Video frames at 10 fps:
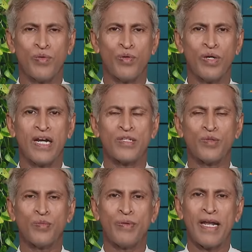కూరలు
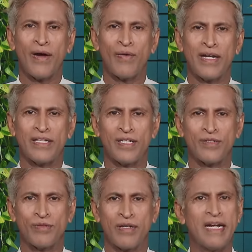అసలు ఉప్పు లేకుండా
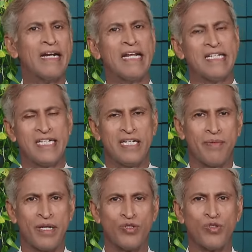చేసుకోవడానికి ట్రై చేయండి
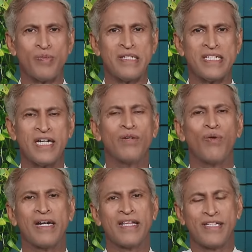మనం చూపించినట్టు
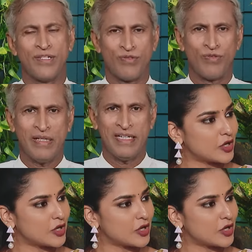వంటలు చేసుకోండి